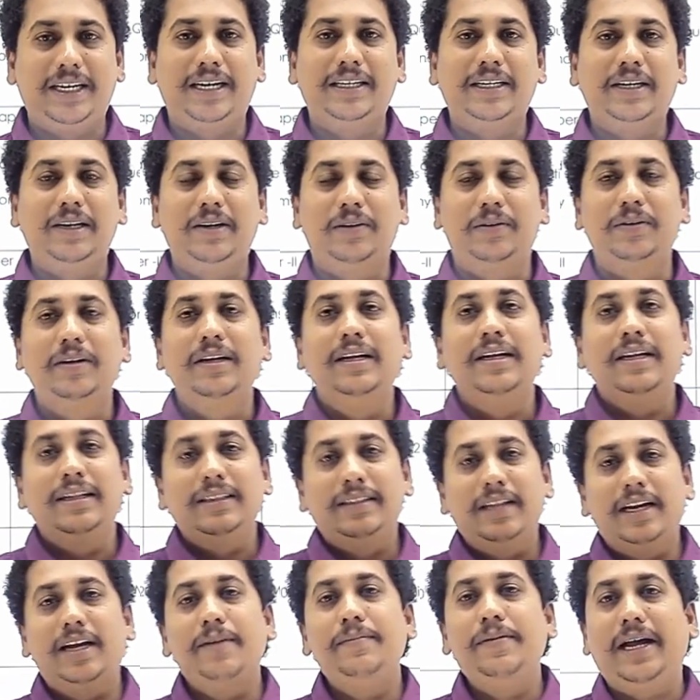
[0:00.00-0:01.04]
ఛానల్లో
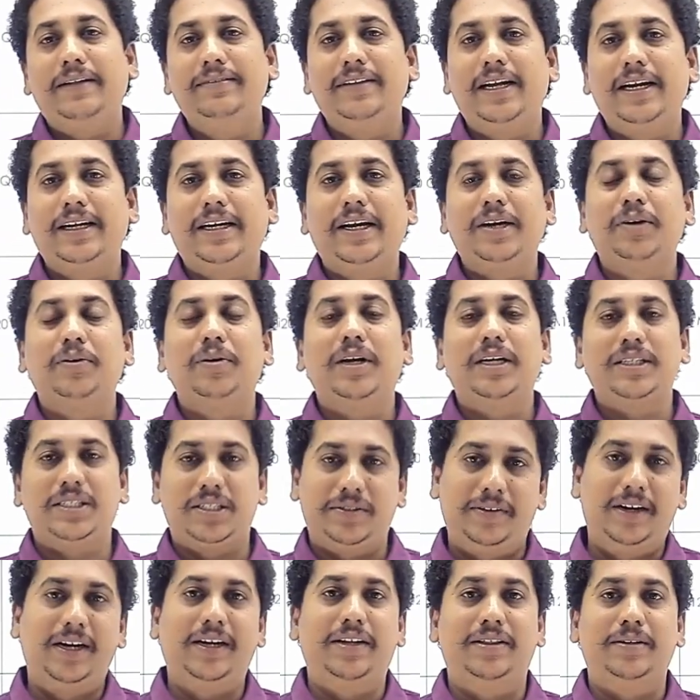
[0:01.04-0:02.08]
తిరిగి మీ అందరికీ కూడా
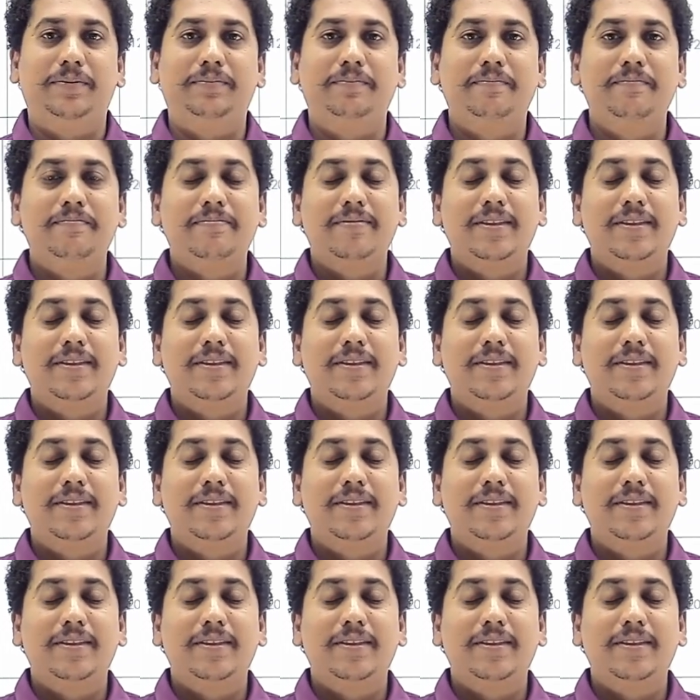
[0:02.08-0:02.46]
స్వాగతం